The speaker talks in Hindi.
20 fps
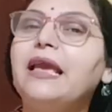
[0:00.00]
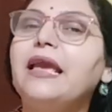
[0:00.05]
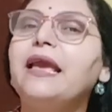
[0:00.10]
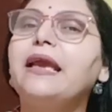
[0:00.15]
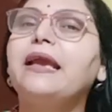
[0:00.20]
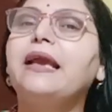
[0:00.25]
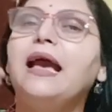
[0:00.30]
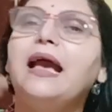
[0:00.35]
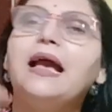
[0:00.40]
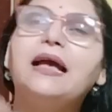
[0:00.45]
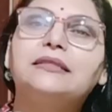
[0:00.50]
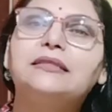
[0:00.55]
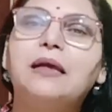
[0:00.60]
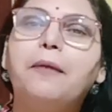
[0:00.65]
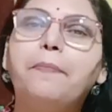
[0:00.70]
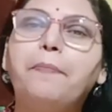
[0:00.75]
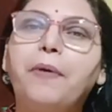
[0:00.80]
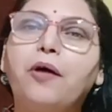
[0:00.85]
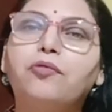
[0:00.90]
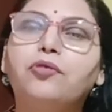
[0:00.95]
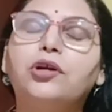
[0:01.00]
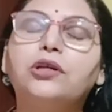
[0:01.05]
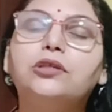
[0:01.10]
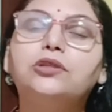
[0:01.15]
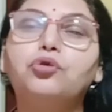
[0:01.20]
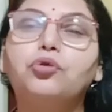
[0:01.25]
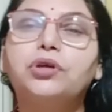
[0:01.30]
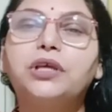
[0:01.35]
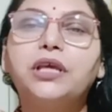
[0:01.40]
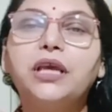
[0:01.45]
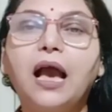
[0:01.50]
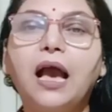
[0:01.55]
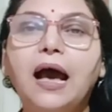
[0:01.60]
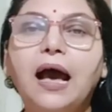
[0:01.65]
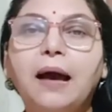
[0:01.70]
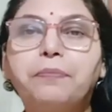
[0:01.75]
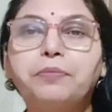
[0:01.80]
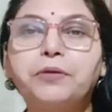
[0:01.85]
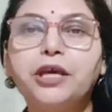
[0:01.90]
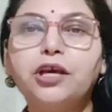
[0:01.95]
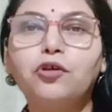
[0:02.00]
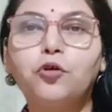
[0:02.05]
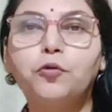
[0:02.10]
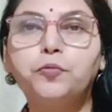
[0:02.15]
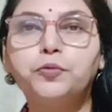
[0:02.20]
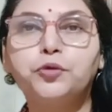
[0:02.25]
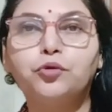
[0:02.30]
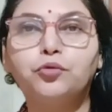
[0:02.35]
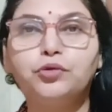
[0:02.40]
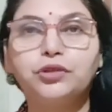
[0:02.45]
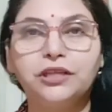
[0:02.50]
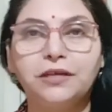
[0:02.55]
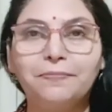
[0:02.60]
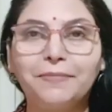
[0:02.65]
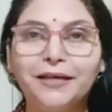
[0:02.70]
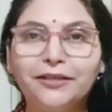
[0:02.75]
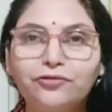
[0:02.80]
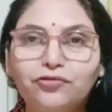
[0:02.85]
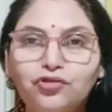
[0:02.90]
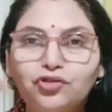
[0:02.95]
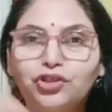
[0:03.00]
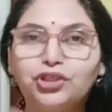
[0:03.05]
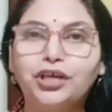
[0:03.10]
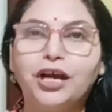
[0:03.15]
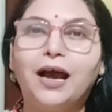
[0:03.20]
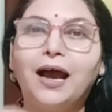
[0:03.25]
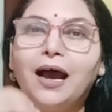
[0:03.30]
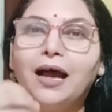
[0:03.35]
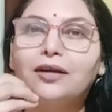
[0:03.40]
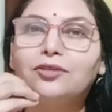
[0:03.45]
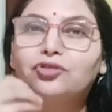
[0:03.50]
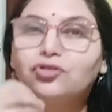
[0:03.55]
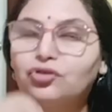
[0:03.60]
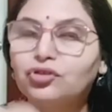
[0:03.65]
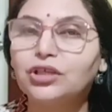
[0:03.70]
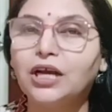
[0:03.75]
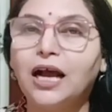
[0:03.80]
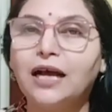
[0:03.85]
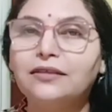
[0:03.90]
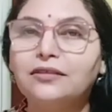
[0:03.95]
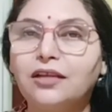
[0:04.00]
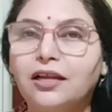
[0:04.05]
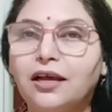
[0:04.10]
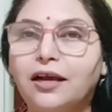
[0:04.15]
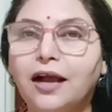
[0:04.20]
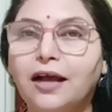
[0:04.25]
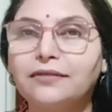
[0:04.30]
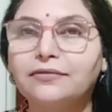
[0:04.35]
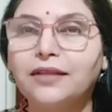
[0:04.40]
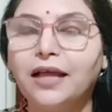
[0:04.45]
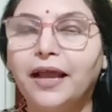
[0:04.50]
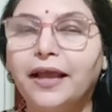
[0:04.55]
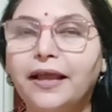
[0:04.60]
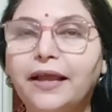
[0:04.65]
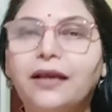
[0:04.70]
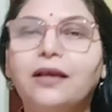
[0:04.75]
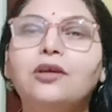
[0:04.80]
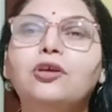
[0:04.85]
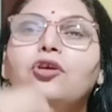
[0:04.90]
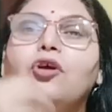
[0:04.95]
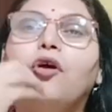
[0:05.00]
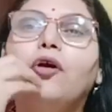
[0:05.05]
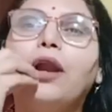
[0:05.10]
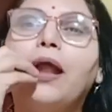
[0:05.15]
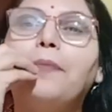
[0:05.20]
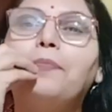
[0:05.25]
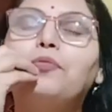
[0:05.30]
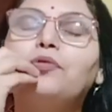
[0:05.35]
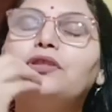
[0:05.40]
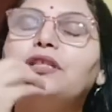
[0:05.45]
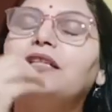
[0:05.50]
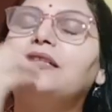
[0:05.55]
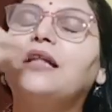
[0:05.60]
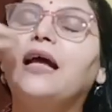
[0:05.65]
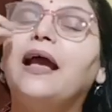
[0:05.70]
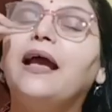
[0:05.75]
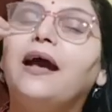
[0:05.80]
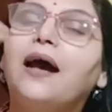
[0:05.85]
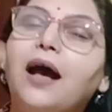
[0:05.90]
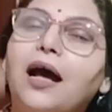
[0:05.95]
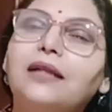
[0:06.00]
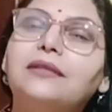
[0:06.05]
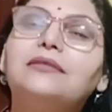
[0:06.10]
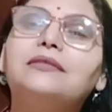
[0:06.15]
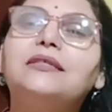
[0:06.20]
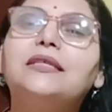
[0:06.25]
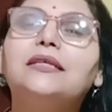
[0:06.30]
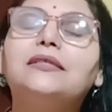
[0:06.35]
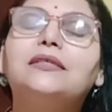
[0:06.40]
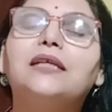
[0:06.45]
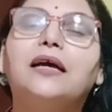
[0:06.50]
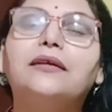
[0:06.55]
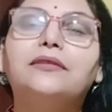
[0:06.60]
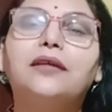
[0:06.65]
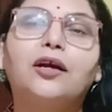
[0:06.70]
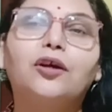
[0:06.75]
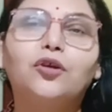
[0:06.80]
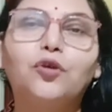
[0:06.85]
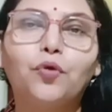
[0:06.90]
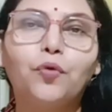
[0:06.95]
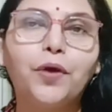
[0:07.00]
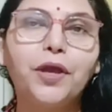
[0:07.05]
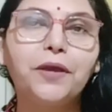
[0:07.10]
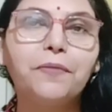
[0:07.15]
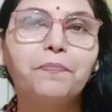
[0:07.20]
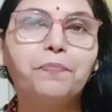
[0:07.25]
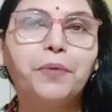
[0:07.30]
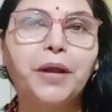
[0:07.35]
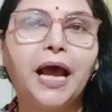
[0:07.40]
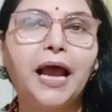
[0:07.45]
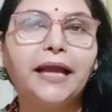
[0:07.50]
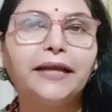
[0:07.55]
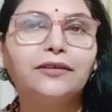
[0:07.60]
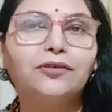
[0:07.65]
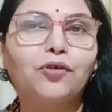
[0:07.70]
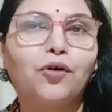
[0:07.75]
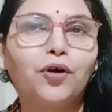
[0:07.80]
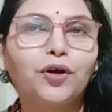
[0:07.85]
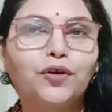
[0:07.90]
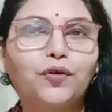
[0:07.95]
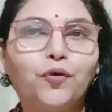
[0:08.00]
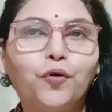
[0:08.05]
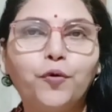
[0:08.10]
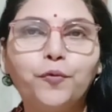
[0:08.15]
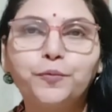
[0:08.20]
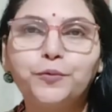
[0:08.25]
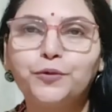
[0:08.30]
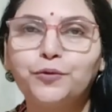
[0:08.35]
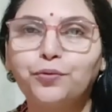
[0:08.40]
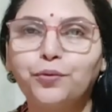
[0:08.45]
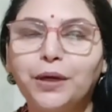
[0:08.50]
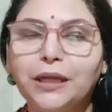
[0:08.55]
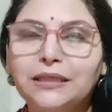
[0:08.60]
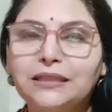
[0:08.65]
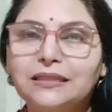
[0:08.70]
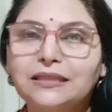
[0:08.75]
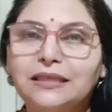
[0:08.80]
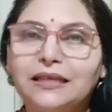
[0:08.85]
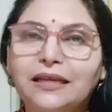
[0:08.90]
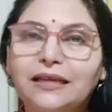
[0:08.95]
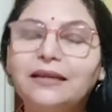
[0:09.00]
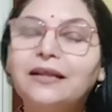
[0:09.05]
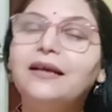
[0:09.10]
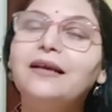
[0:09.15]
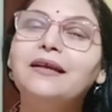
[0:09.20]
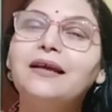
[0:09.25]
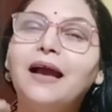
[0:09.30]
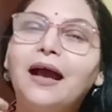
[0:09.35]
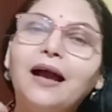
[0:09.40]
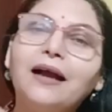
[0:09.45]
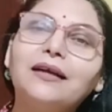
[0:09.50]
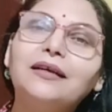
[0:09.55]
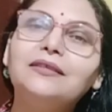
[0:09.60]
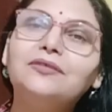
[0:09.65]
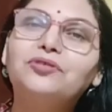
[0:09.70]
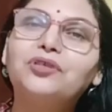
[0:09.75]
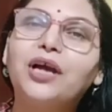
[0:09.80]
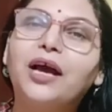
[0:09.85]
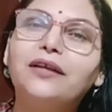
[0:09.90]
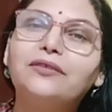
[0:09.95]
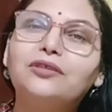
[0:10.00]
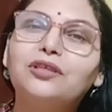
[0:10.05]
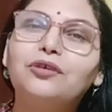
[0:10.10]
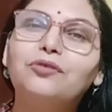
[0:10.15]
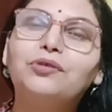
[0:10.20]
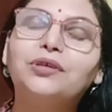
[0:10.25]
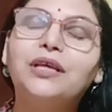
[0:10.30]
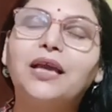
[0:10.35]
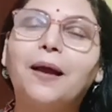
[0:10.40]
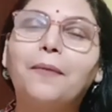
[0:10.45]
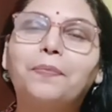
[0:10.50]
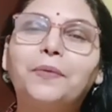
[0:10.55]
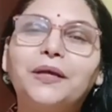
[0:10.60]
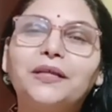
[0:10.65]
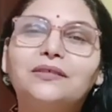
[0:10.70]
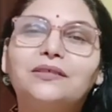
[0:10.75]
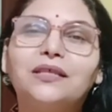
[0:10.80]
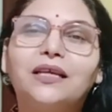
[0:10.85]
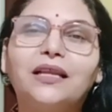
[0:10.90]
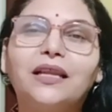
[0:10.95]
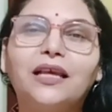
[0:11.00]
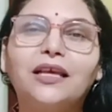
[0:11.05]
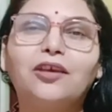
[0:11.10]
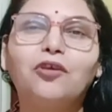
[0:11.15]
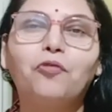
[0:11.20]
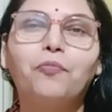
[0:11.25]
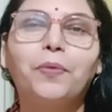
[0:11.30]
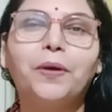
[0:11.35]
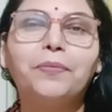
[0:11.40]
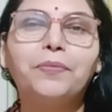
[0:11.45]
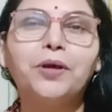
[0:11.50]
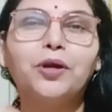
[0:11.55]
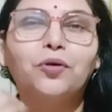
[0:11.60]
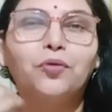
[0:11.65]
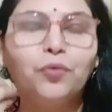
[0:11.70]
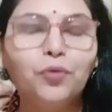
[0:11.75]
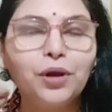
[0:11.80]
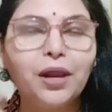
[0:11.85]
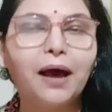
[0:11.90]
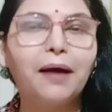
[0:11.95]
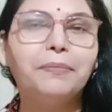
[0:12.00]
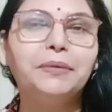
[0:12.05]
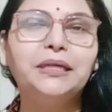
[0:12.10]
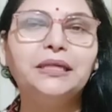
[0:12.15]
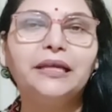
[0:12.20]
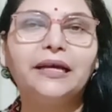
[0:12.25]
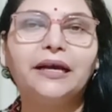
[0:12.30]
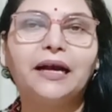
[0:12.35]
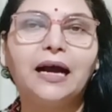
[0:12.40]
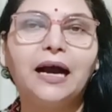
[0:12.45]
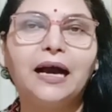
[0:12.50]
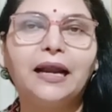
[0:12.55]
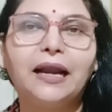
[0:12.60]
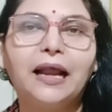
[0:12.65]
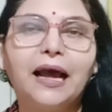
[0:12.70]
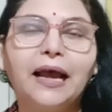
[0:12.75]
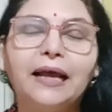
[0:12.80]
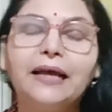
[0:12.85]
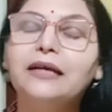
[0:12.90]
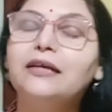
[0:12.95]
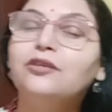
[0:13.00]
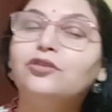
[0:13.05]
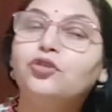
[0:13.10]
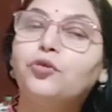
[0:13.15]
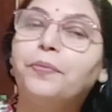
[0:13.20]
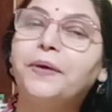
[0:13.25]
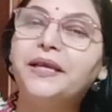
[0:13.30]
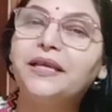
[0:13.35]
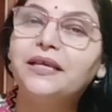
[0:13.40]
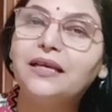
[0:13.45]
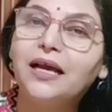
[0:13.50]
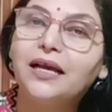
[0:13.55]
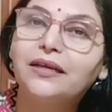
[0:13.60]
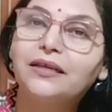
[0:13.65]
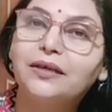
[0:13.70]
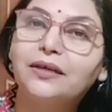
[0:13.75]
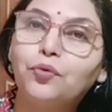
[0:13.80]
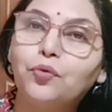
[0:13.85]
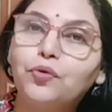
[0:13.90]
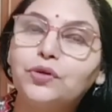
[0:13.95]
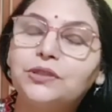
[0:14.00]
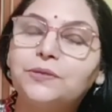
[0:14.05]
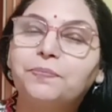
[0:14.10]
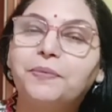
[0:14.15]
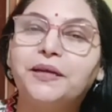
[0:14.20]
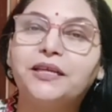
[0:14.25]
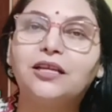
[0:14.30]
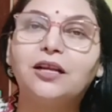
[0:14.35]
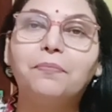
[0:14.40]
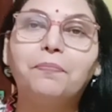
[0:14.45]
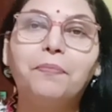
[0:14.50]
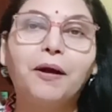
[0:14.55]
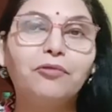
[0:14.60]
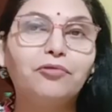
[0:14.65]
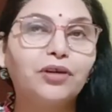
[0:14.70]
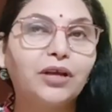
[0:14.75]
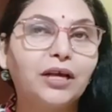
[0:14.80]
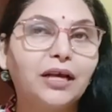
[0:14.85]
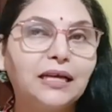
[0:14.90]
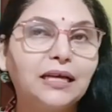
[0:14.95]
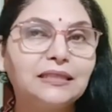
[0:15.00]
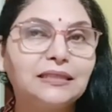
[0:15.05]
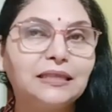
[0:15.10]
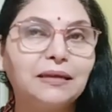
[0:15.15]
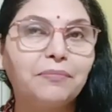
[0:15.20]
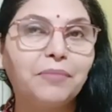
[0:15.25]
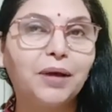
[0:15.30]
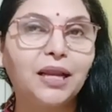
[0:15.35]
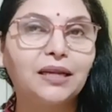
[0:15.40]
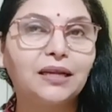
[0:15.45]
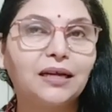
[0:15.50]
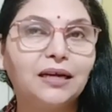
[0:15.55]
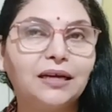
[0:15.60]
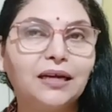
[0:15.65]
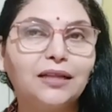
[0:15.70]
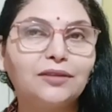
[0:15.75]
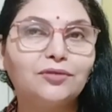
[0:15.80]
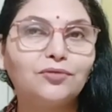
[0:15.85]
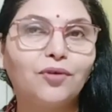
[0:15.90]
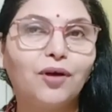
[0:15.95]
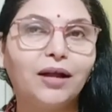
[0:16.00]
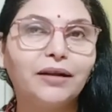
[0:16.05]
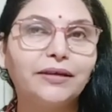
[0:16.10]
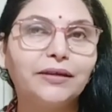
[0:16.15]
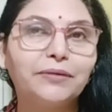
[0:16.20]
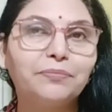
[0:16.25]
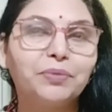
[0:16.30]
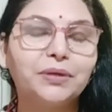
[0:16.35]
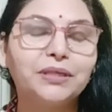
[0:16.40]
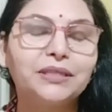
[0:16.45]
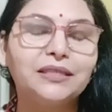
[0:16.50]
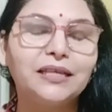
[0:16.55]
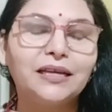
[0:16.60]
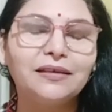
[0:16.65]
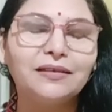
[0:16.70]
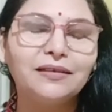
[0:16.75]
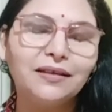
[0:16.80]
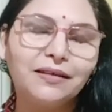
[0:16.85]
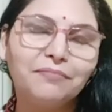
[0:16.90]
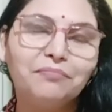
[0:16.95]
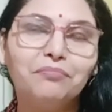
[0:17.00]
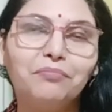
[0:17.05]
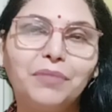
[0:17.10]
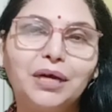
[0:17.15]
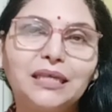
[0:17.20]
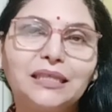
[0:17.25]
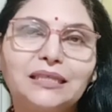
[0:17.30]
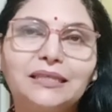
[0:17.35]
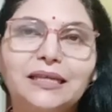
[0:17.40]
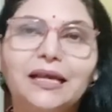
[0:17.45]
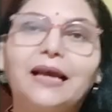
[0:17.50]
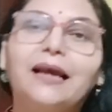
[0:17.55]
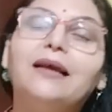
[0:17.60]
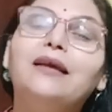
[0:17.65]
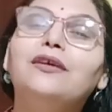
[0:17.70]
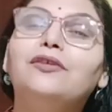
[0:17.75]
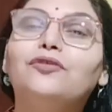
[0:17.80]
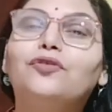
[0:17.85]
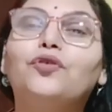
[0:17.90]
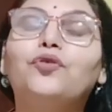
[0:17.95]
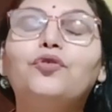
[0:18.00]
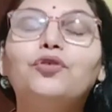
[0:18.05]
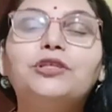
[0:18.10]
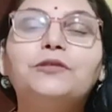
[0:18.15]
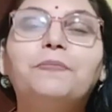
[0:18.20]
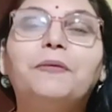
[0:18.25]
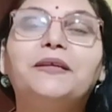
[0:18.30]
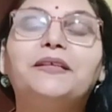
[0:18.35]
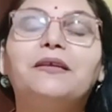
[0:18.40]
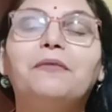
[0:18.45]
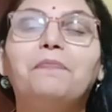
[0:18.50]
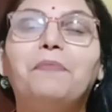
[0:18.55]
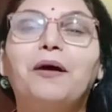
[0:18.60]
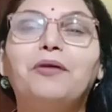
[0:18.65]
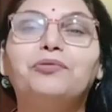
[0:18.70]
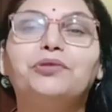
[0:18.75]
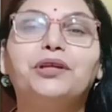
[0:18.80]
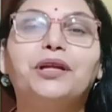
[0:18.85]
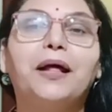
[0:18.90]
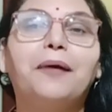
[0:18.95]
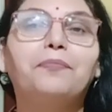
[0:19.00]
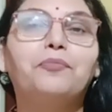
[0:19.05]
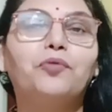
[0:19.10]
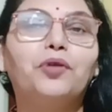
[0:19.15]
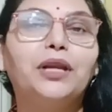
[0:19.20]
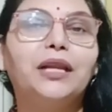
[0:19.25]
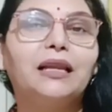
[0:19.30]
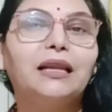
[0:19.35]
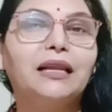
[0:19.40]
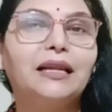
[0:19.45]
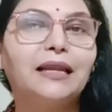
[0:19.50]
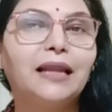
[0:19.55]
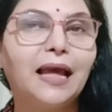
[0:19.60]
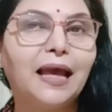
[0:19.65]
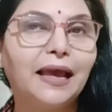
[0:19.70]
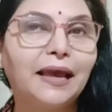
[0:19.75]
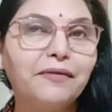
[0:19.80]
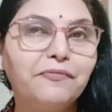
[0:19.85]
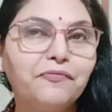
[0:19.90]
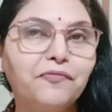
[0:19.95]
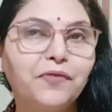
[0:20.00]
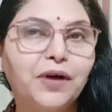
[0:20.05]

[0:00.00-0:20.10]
एक ऐसा पाउडर जो कि आपकी खूबसूरती में चार चांद लगाता है और आपको देता है हद से ज्यादा ग्लोइंग ब्राइट और खूबसूरत स्किन अगर चाहते हो कि आपके चेहरे के ऊपर भी गुलाबी निखार आए तो भैया रोज पेटल पाउडर का इस्तेमाल करना तो हंड्रेड परसेंट मस्ट है तो रोज पेटल पाउडर आपको ले लेना है